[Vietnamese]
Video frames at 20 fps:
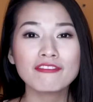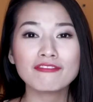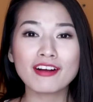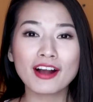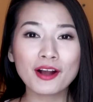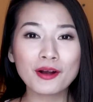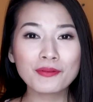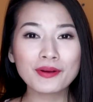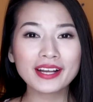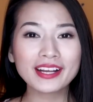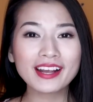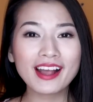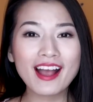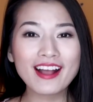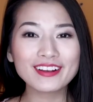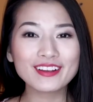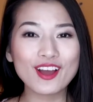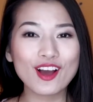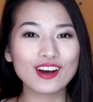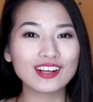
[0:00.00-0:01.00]
và không ai
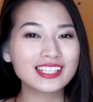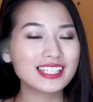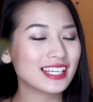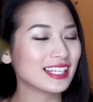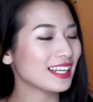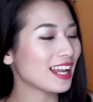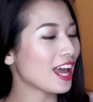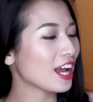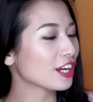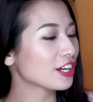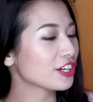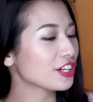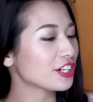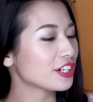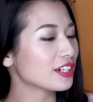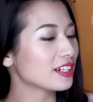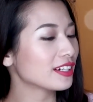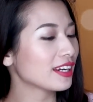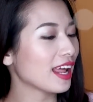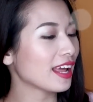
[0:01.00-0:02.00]
khác đó chính là
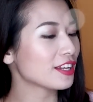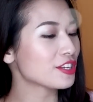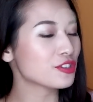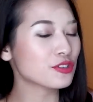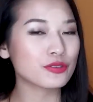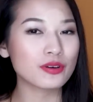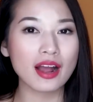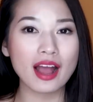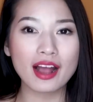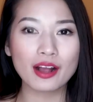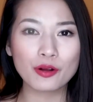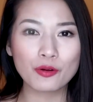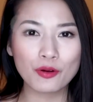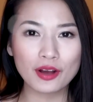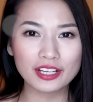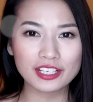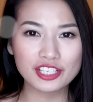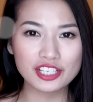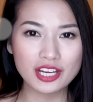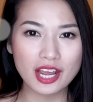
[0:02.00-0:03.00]
Curl Natural
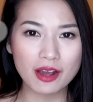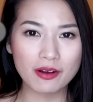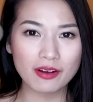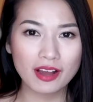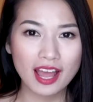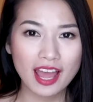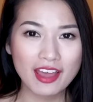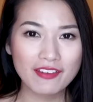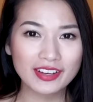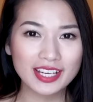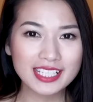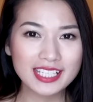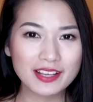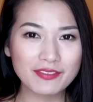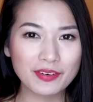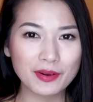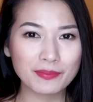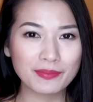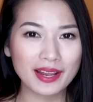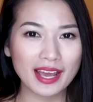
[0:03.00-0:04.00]
Aqua Gel và cái
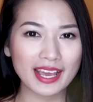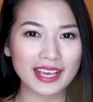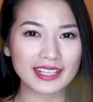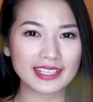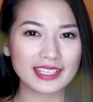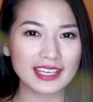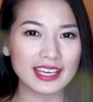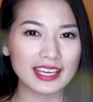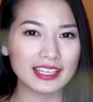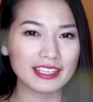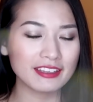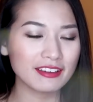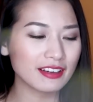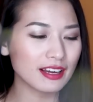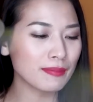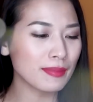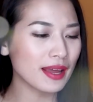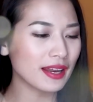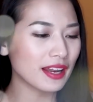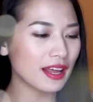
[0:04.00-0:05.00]
sản phẩm này thì như
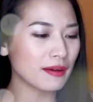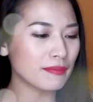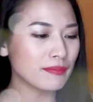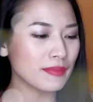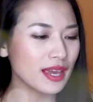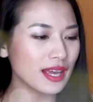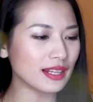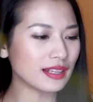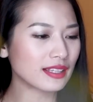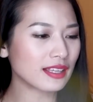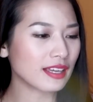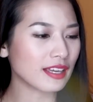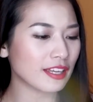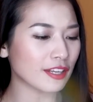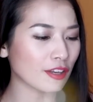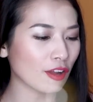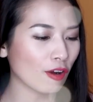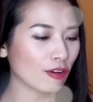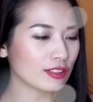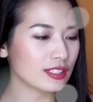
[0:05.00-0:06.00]
các bạn đã biết
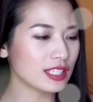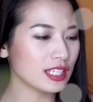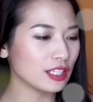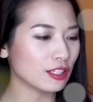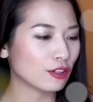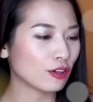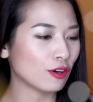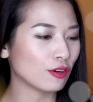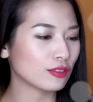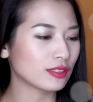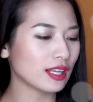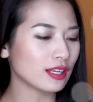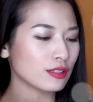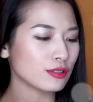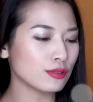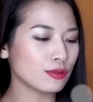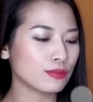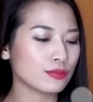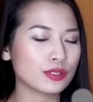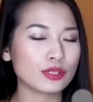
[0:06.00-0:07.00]
thì nó chỉ có
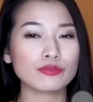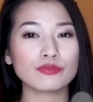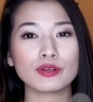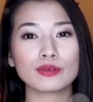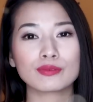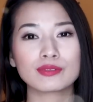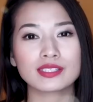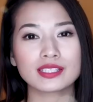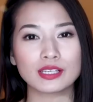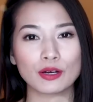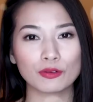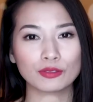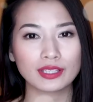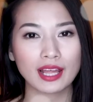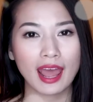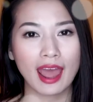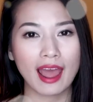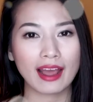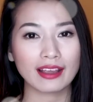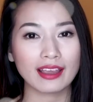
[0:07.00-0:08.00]
tác dụng trong vòng 6
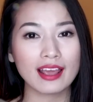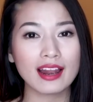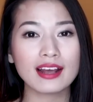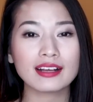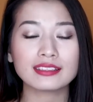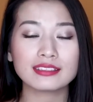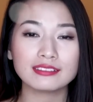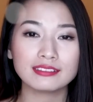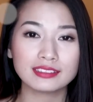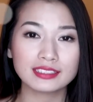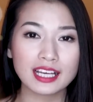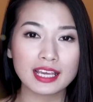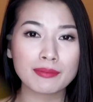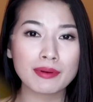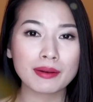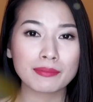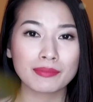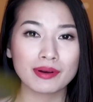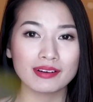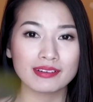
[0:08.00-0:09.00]
tháng nghĩa là từ khi
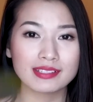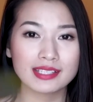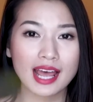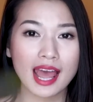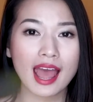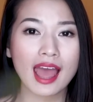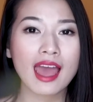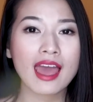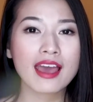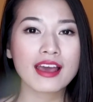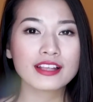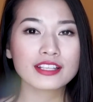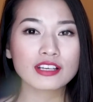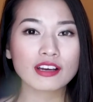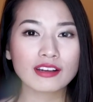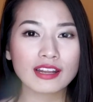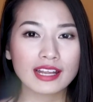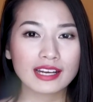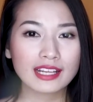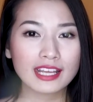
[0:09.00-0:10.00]
bạn mở ra
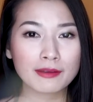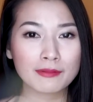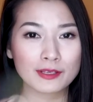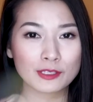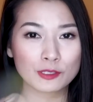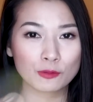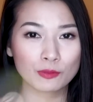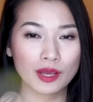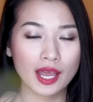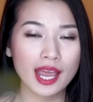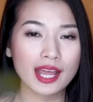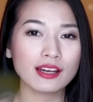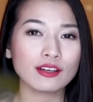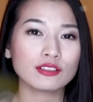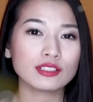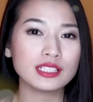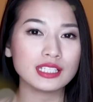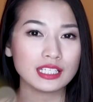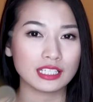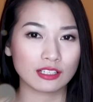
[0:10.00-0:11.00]
cho đến khi bạn dùng hết
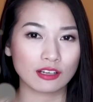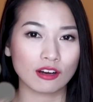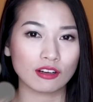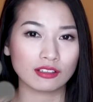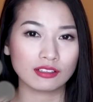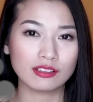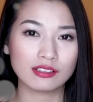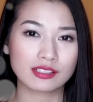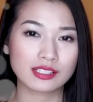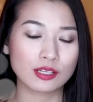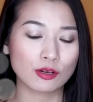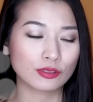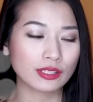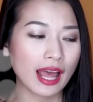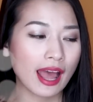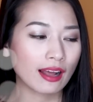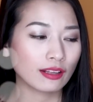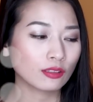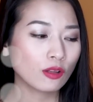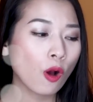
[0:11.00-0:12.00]
chỉ còn được 6
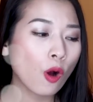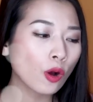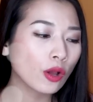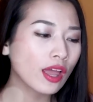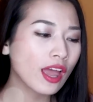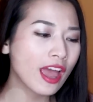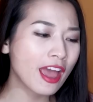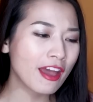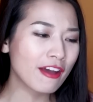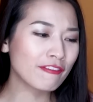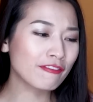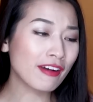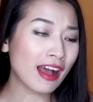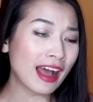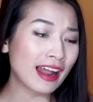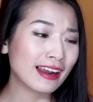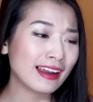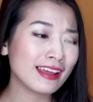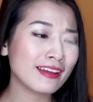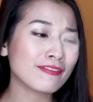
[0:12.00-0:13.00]
tháng thôi
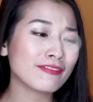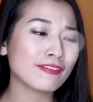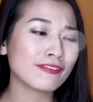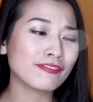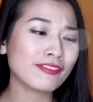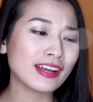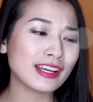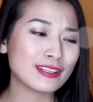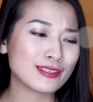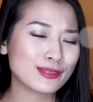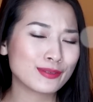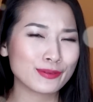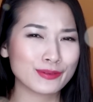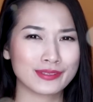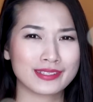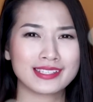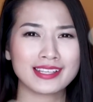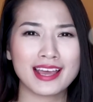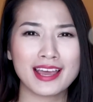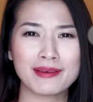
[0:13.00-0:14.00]
và Ly phải rủ
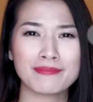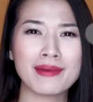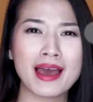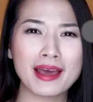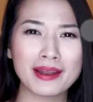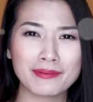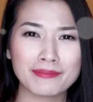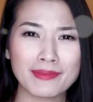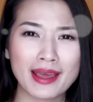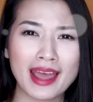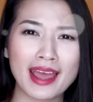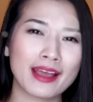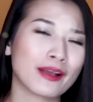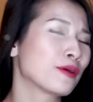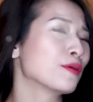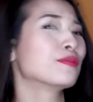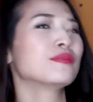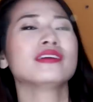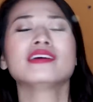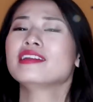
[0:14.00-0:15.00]
dê bạn bè
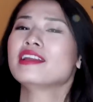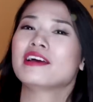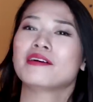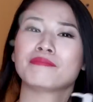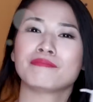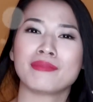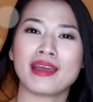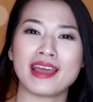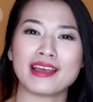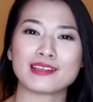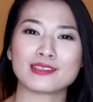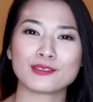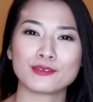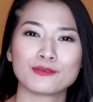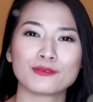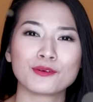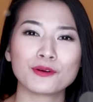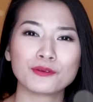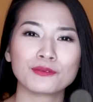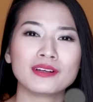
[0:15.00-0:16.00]
cũng như là mẹ
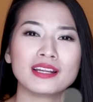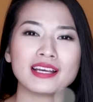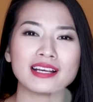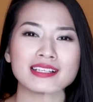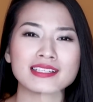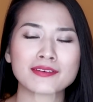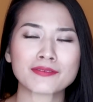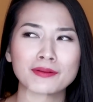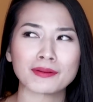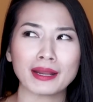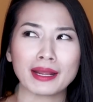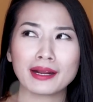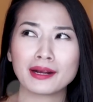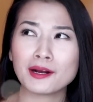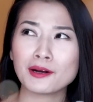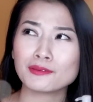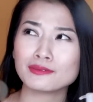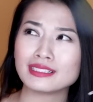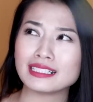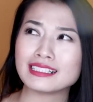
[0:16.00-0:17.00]
dùng cùng Ly cái sản phẩm này
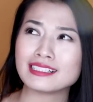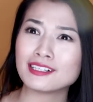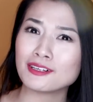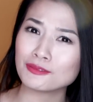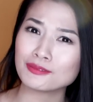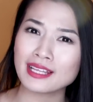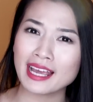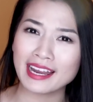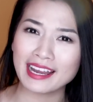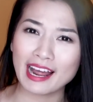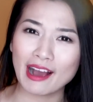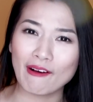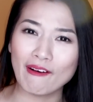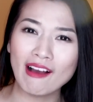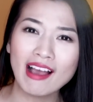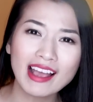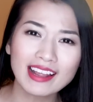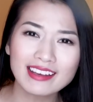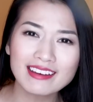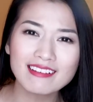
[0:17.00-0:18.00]
không thì không thể nào
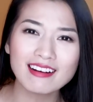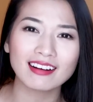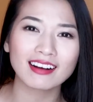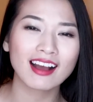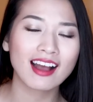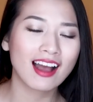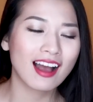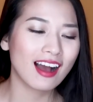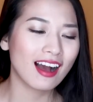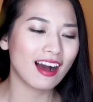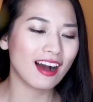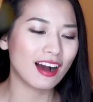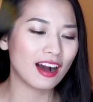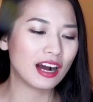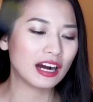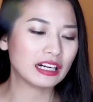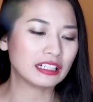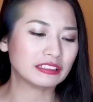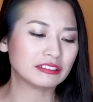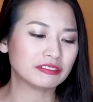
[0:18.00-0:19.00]
hết được
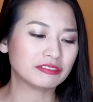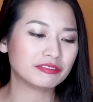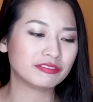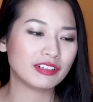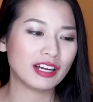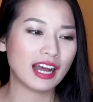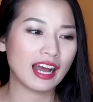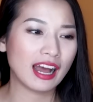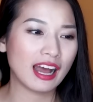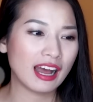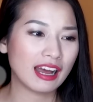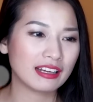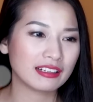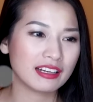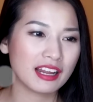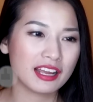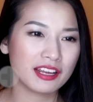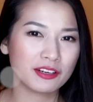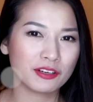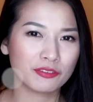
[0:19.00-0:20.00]
uh, và
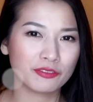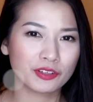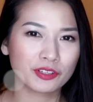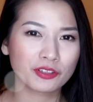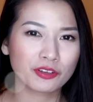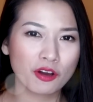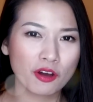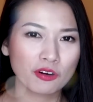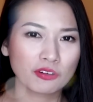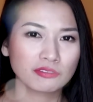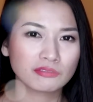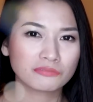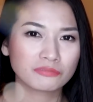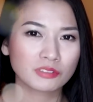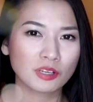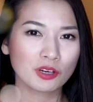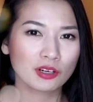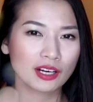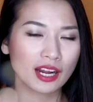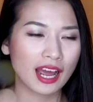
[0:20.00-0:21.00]
đây nó vẫn vẫn còn
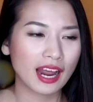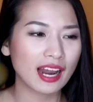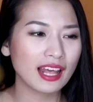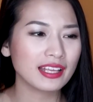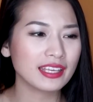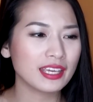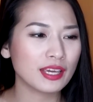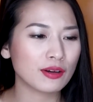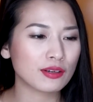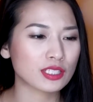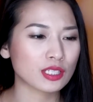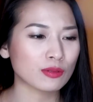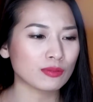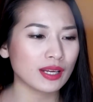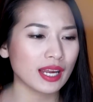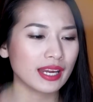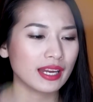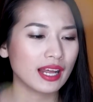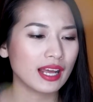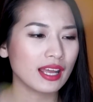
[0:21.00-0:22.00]
còn khá là nhiều trong
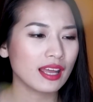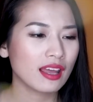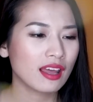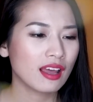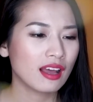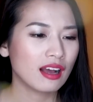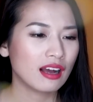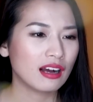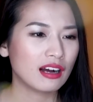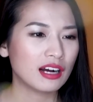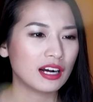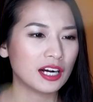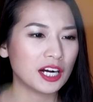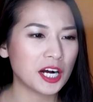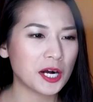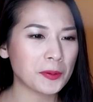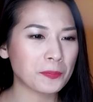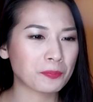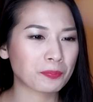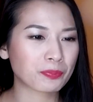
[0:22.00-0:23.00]
này đấy
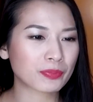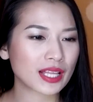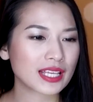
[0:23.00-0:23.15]
Uh,